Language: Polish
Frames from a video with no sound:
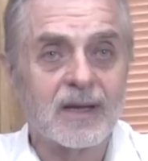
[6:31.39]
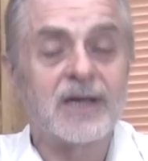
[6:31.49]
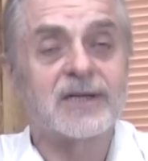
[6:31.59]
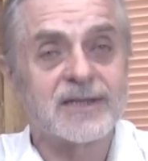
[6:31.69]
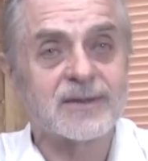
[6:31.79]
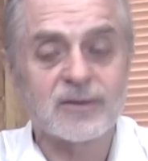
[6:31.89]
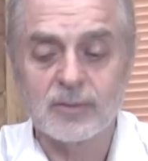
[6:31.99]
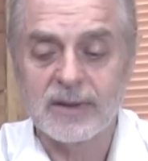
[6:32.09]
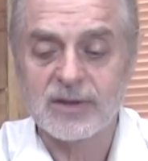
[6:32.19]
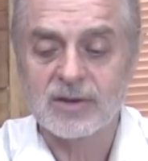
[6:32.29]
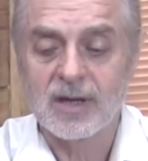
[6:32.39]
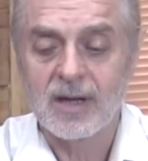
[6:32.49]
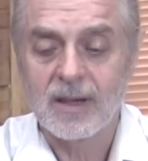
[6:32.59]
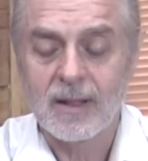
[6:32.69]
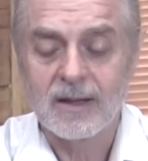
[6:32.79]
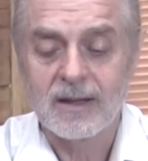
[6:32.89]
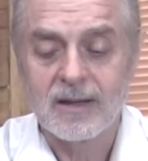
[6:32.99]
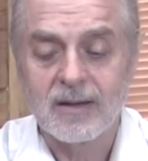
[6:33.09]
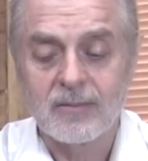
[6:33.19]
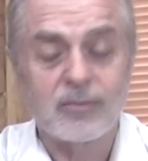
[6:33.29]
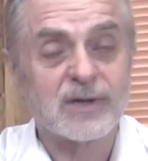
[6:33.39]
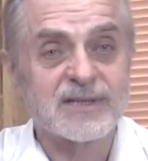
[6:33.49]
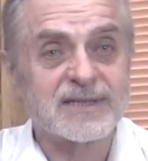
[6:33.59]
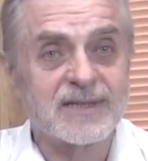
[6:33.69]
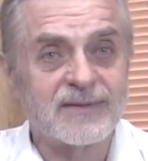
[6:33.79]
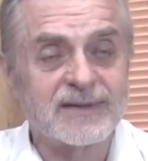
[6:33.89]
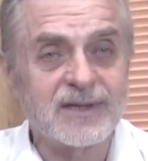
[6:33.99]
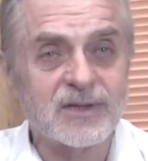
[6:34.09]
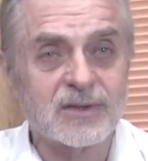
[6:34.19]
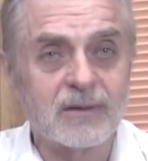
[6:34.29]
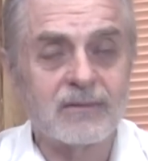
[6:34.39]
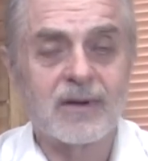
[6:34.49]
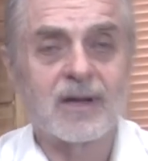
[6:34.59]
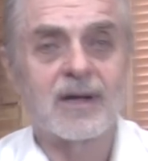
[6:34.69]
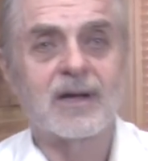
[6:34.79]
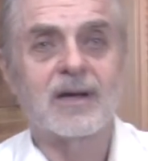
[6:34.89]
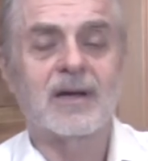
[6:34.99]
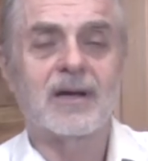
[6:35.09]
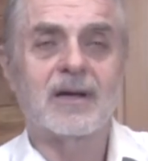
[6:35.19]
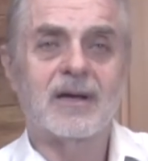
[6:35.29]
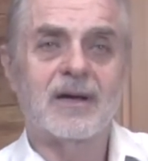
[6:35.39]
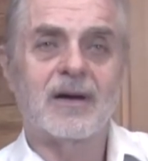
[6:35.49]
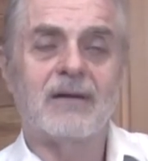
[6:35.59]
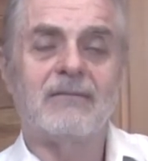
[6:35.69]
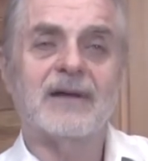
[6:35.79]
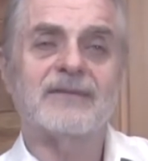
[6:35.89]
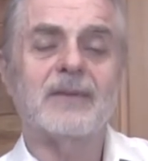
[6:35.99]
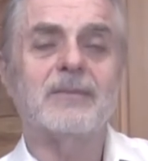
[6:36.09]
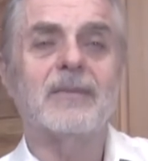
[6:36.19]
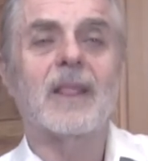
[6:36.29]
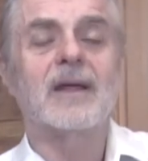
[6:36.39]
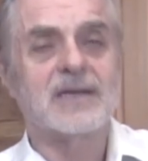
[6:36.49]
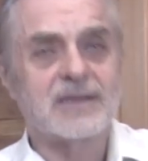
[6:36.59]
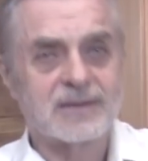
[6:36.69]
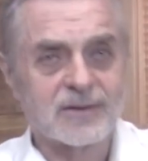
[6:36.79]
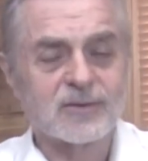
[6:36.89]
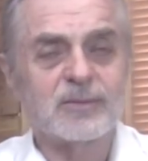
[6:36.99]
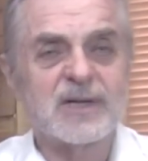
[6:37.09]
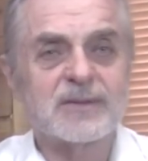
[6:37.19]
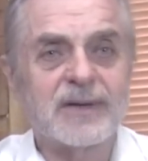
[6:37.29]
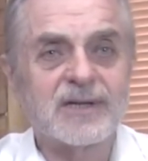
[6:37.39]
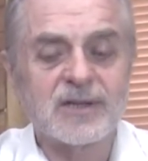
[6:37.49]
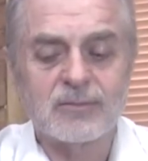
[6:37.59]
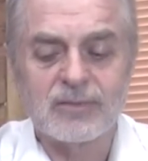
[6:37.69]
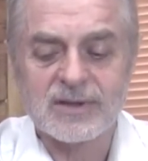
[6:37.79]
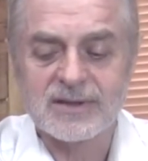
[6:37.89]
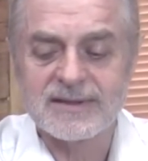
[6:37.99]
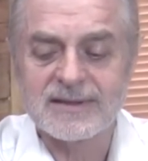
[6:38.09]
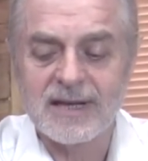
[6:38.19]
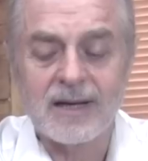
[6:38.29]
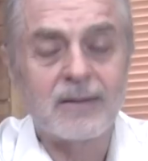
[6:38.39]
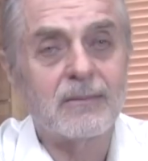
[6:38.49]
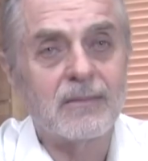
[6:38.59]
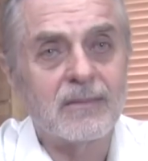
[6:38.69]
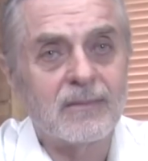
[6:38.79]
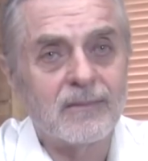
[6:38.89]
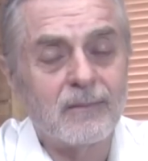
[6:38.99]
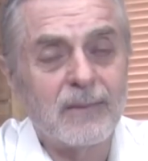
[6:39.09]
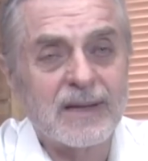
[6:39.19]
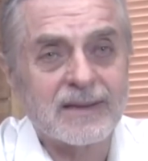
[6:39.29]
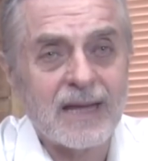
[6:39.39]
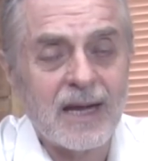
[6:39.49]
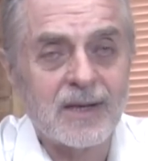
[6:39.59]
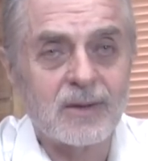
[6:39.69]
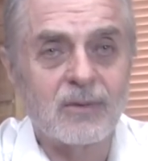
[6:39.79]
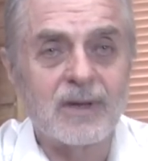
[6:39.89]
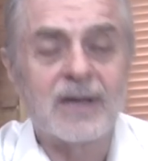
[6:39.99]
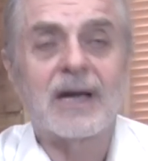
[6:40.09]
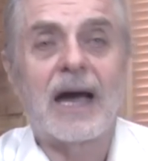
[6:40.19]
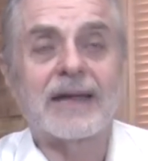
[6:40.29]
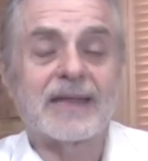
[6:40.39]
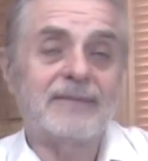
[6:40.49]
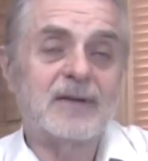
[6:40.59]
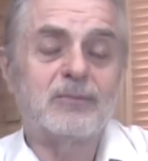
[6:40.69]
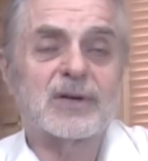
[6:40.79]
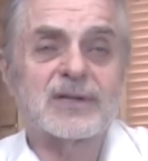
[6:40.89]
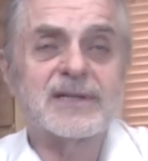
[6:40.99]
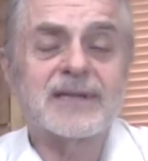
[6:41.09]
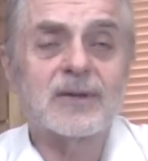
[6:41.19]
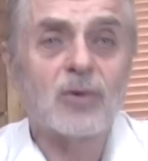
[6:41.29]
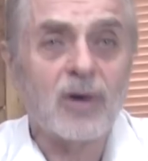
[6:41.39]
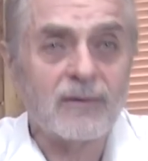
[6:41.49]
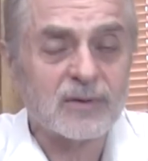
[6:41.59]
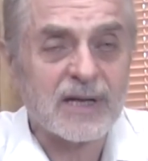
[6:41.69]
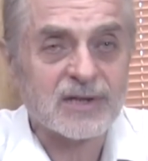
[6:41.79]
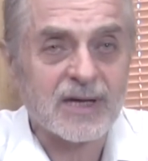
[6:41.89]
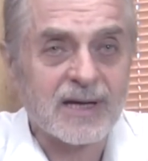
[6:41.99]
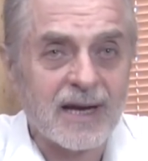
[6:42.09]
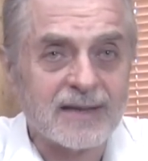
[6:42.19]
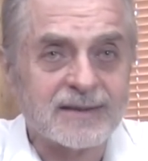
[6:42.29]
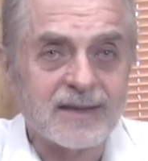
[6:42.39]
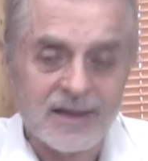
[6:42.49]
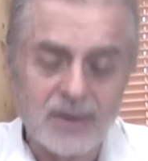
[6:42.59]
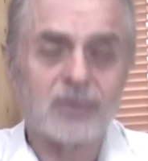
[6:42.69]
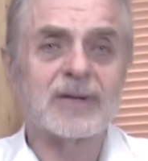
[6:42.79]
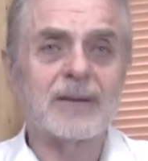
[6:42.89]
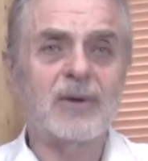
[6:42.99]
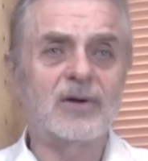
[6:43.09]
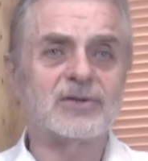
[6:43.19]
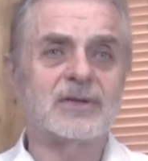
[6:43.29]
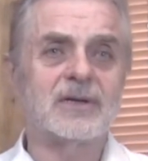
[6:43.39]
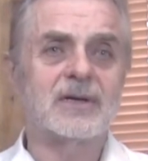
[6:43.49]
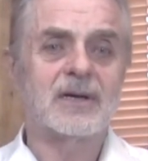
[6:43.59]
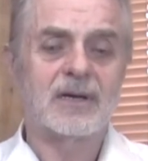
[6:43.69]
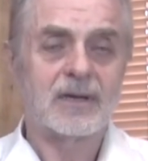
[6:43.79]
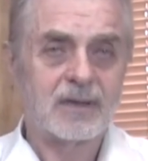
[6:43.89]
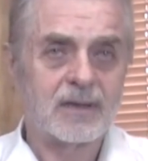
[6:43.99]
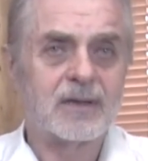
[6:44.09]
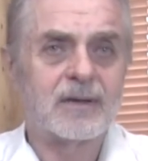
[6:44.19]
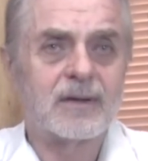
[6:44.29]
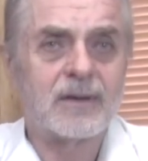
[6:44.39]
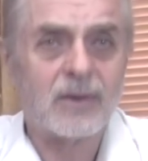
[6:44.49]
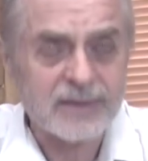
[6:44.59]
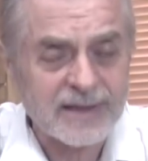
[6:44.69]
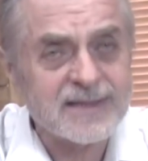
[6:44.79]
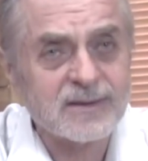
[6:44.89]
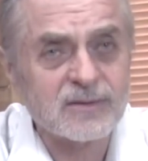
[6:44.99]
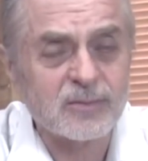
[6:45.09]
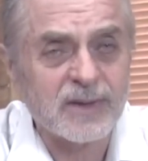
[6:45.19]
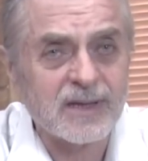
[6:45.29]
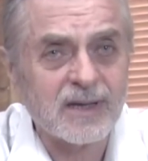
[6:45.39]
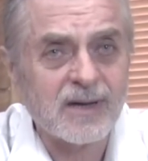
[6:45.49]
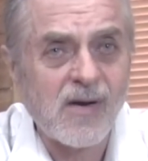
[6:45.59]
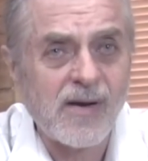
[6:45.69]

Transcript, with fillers: Jeśli zrozumiesz płaszczyznę fizyczną, łatwiej zrozumieć będzie płaszczyznę mentalną, a nawet płaszczyznę duchową naszej kreacji. I o to nam chodzi. O takie zrozumienie.